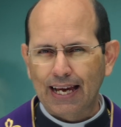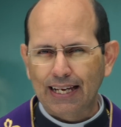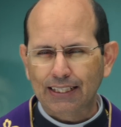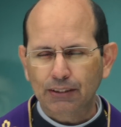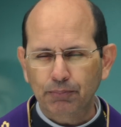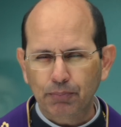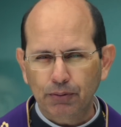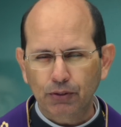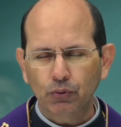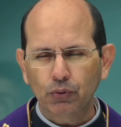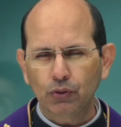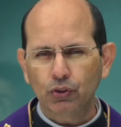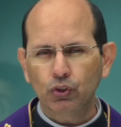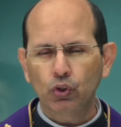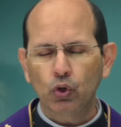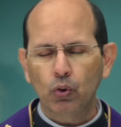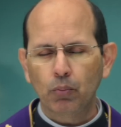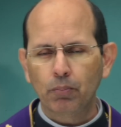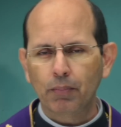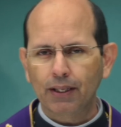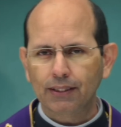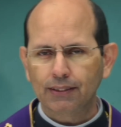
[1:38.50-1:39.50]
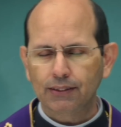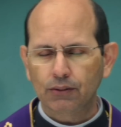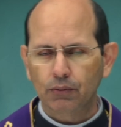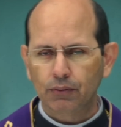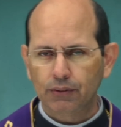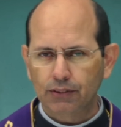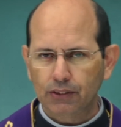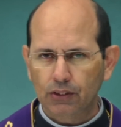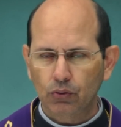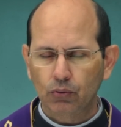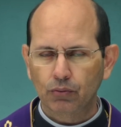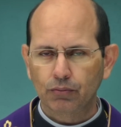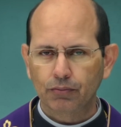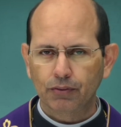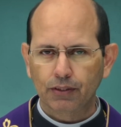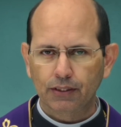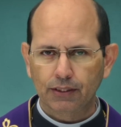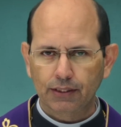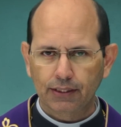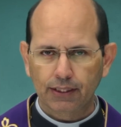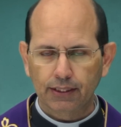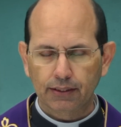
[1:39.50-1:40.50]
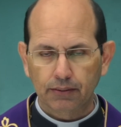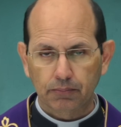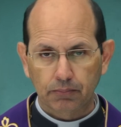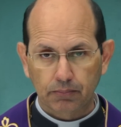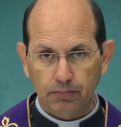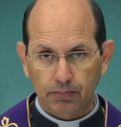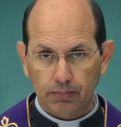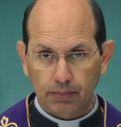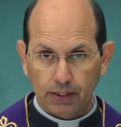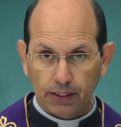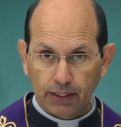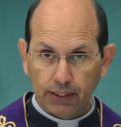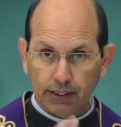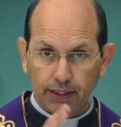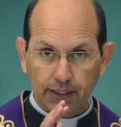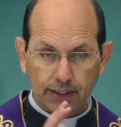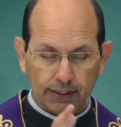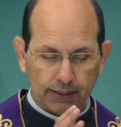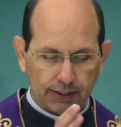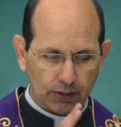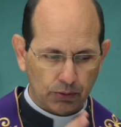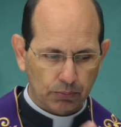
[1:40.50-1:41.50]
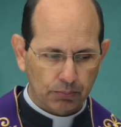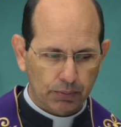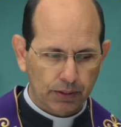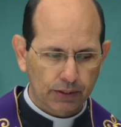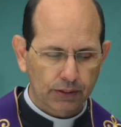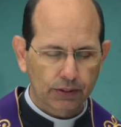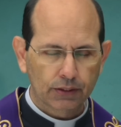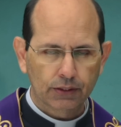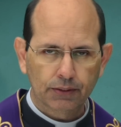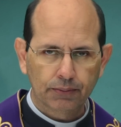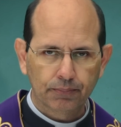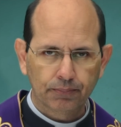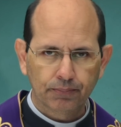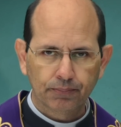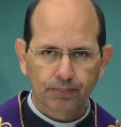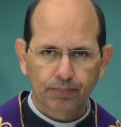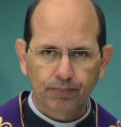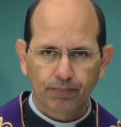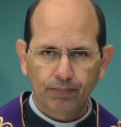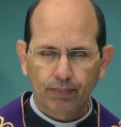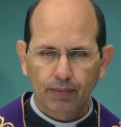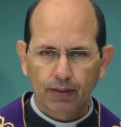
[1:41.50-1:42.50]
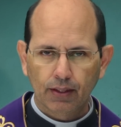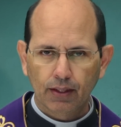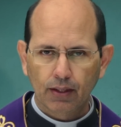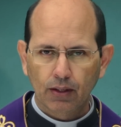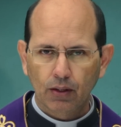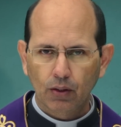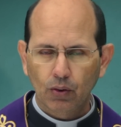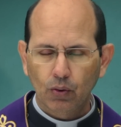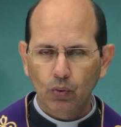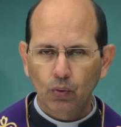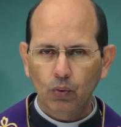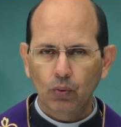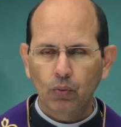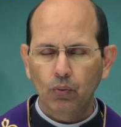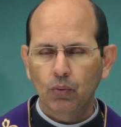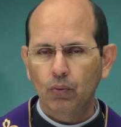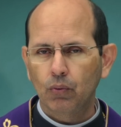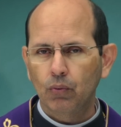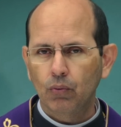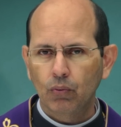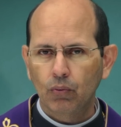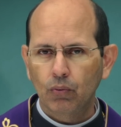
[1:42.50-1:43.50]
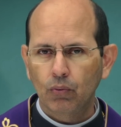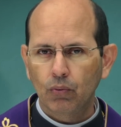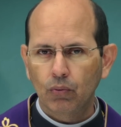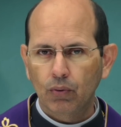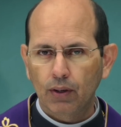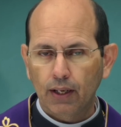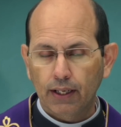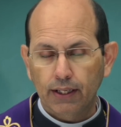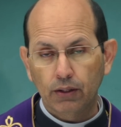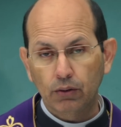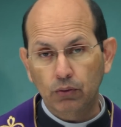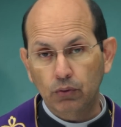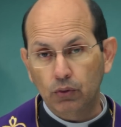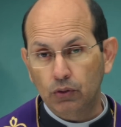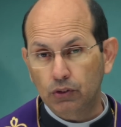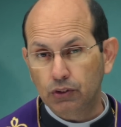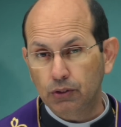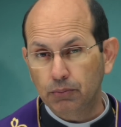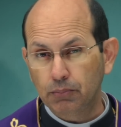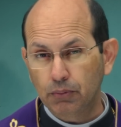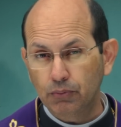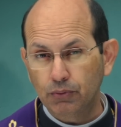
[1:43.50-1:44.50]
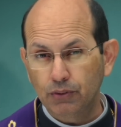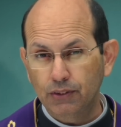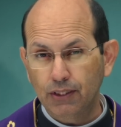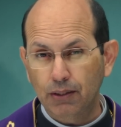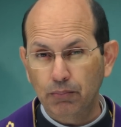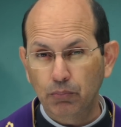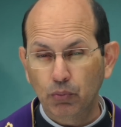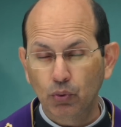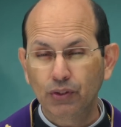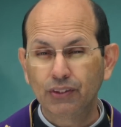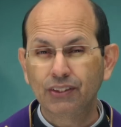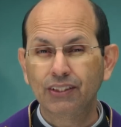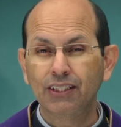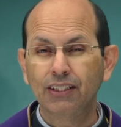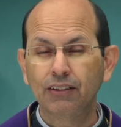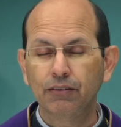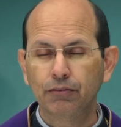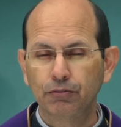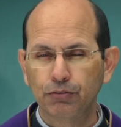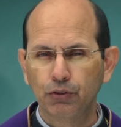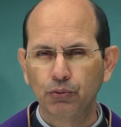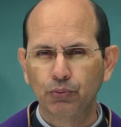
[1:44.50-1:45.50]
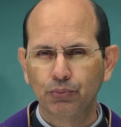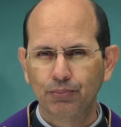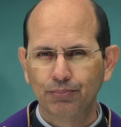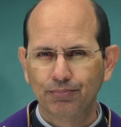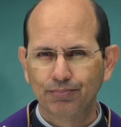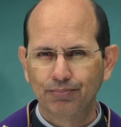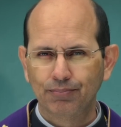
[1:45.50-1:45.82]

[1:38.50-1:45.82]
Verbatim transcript: As pessoas começam a se converter inicialmente com aquilo que nós chamamos de amor servil.